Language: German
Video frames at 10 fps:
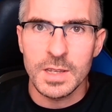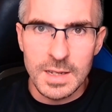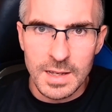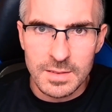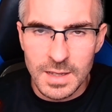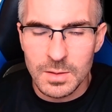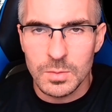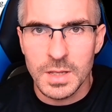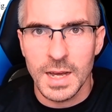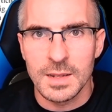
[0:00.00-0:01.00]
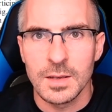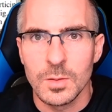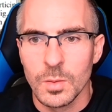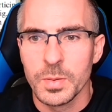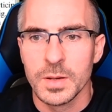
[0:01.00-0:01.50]
sich gelassen hat und die
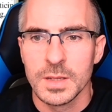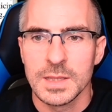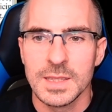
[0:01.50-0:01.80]
andere Gruppe,